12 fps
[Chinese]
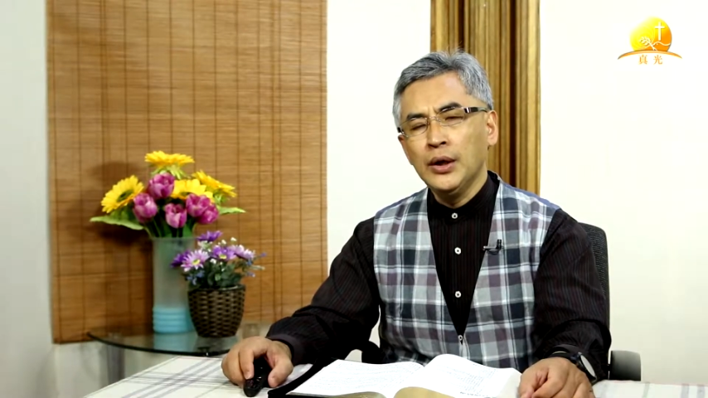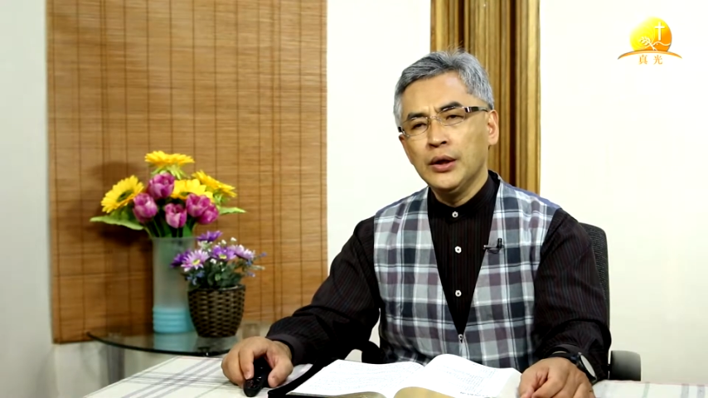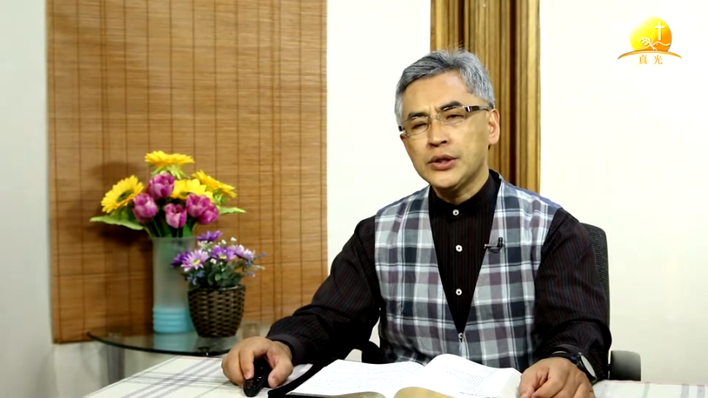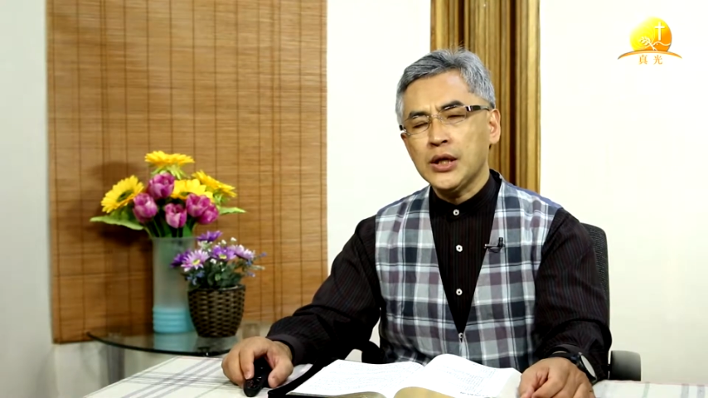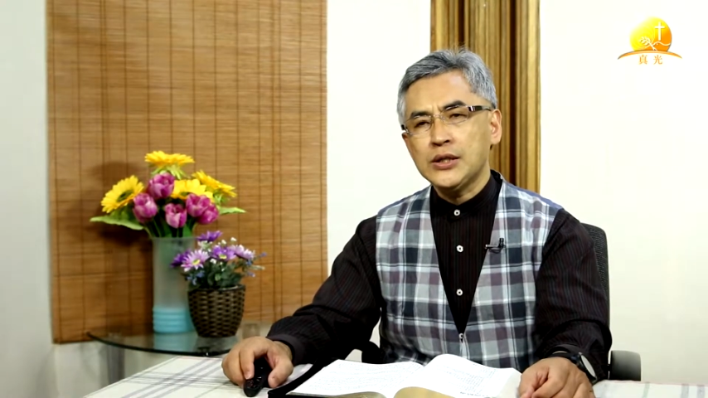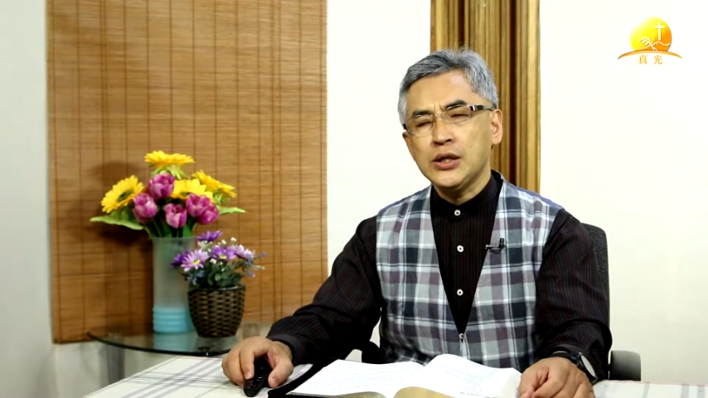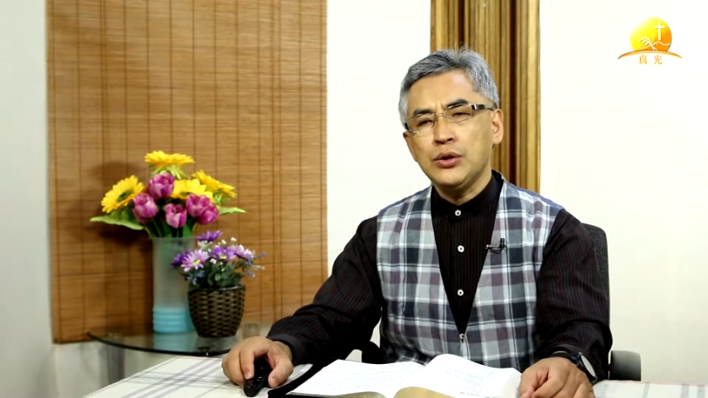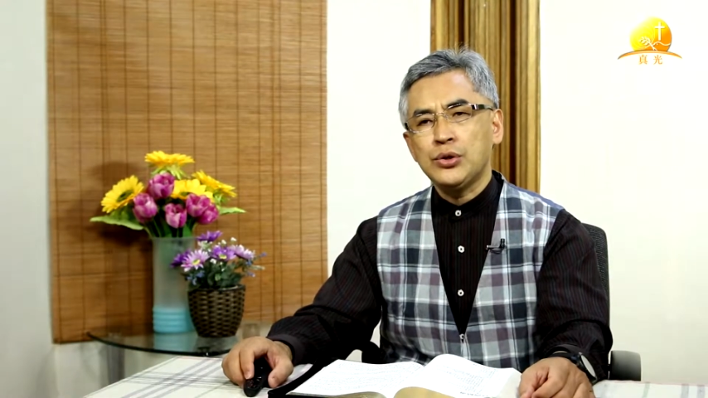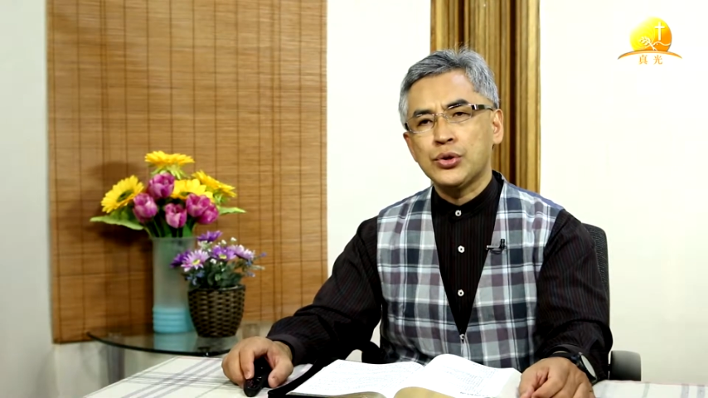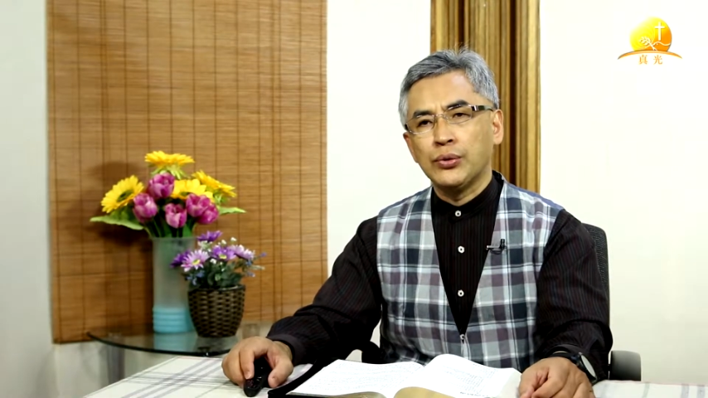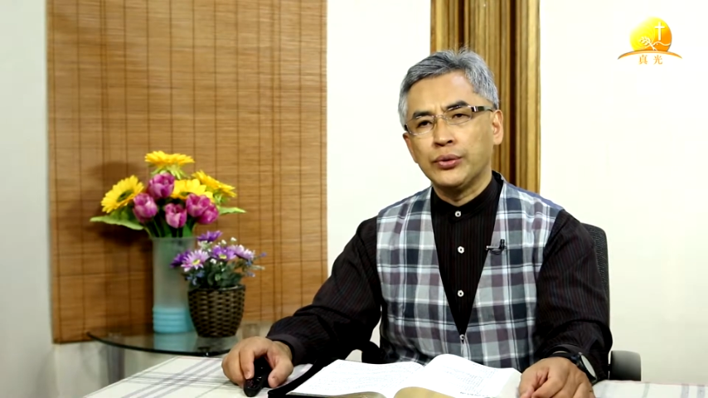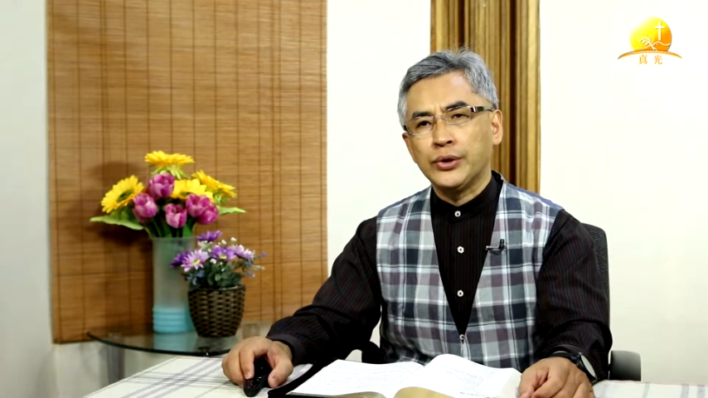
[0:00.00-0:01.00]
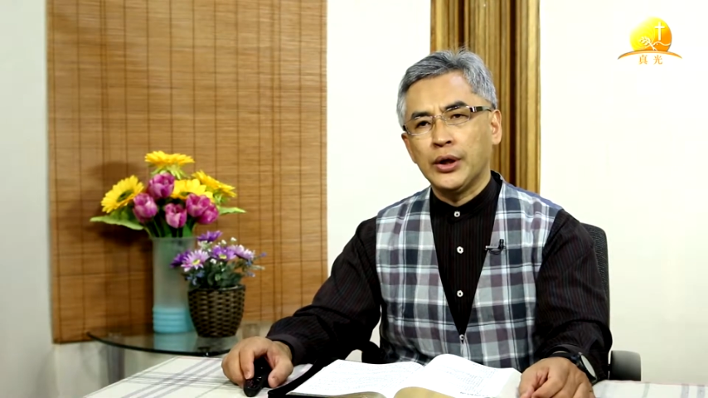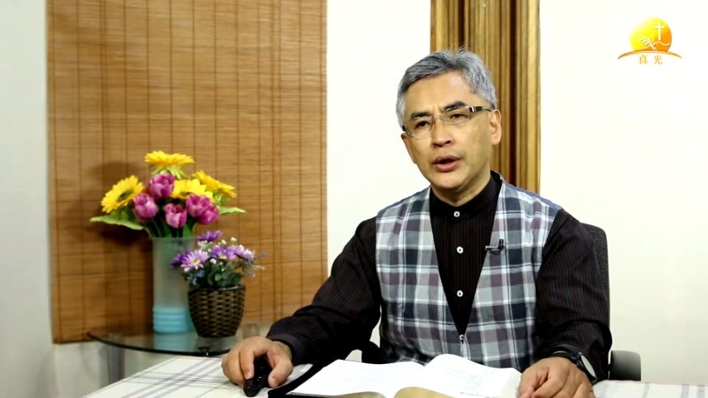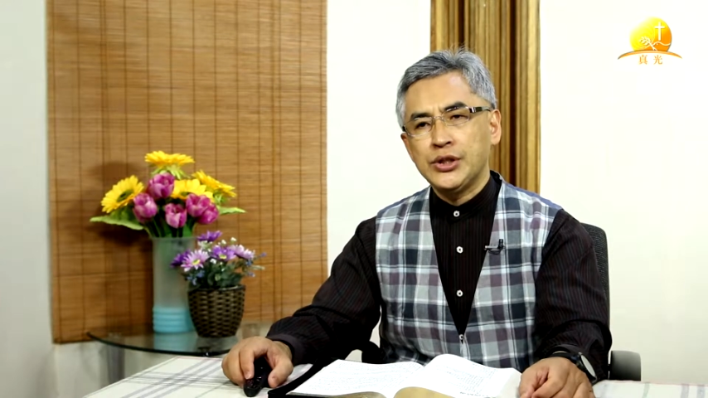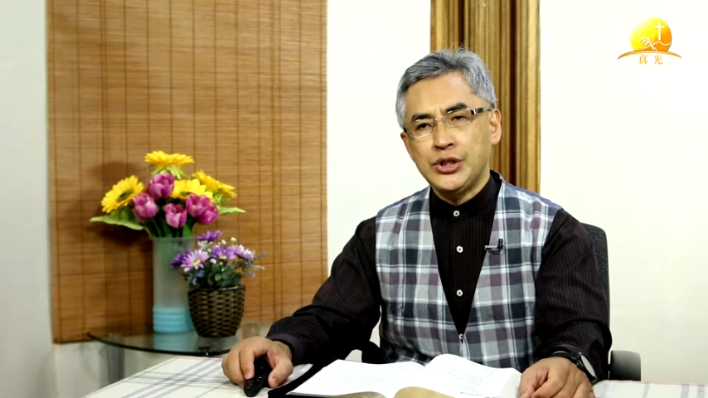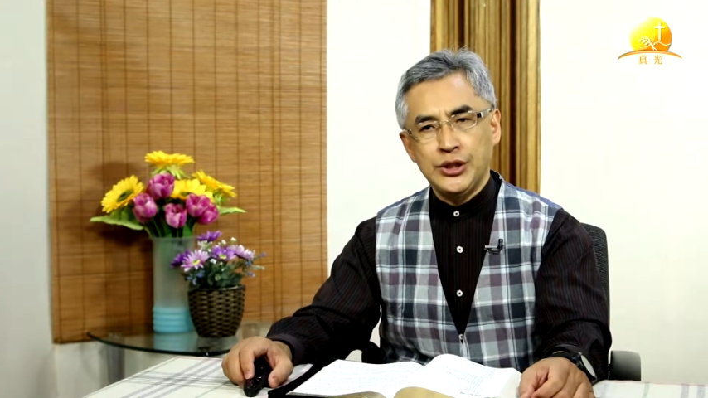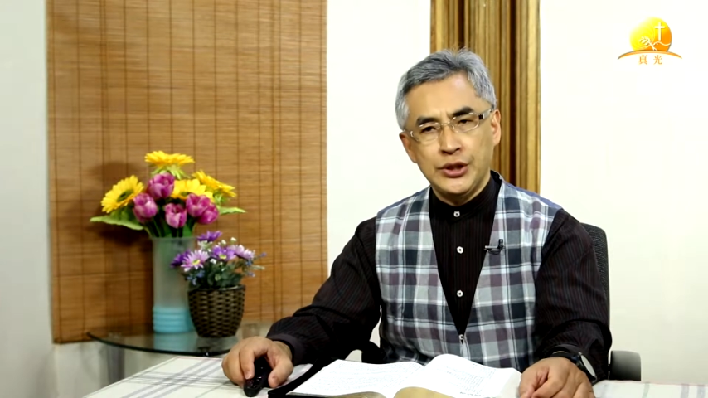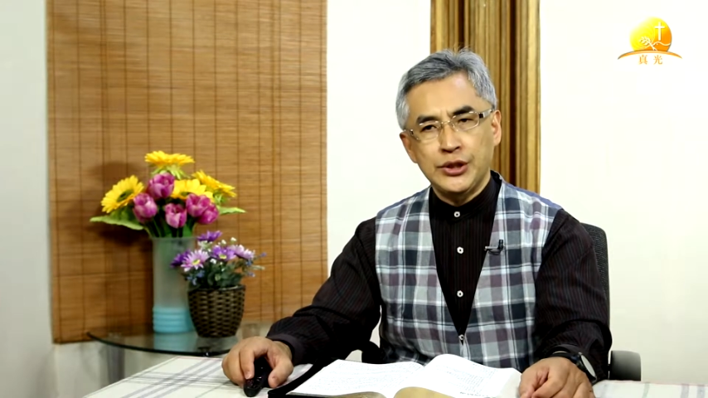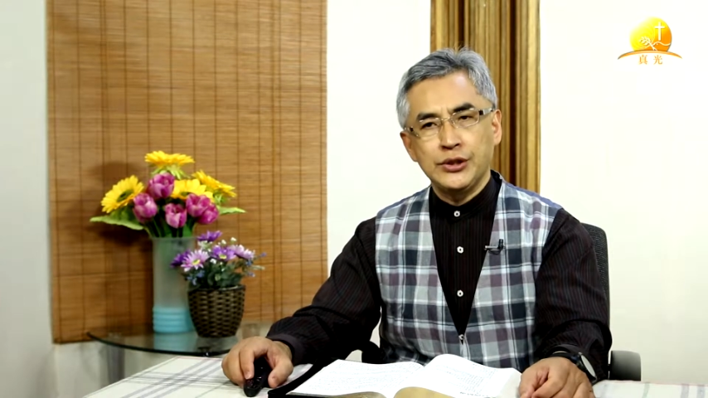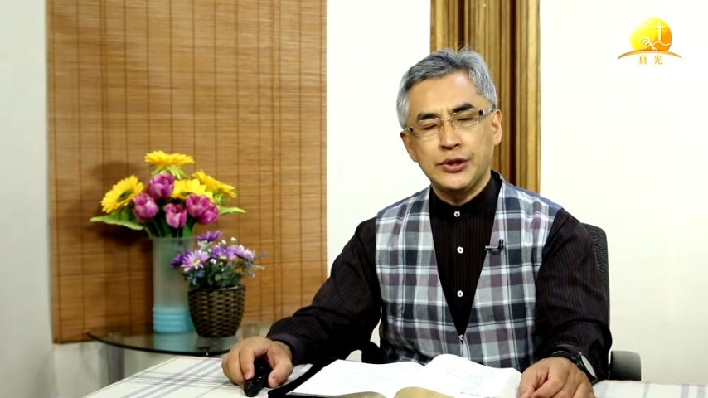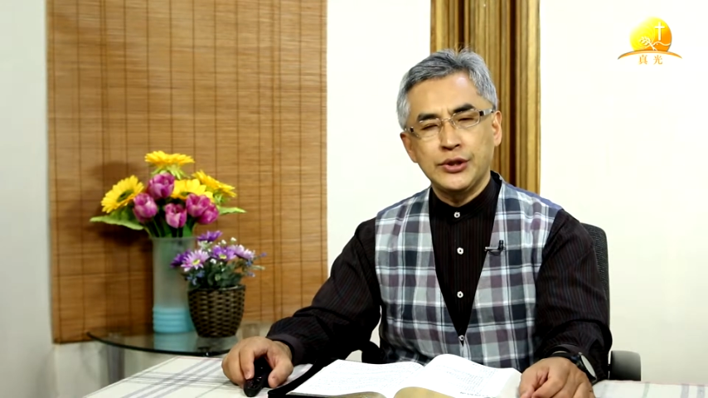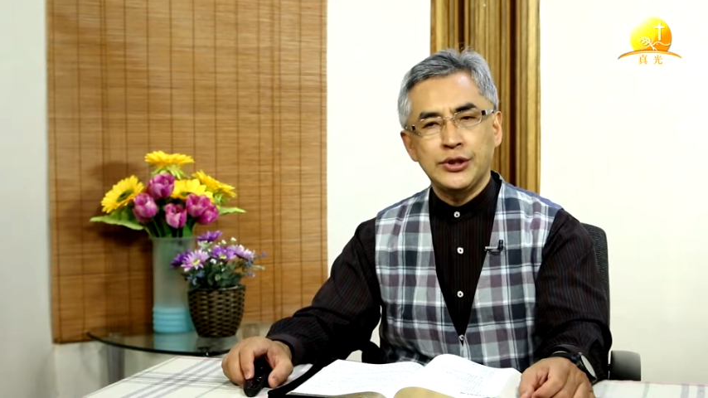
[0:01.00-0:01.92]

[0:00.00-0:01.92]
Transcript: 在这种的启示之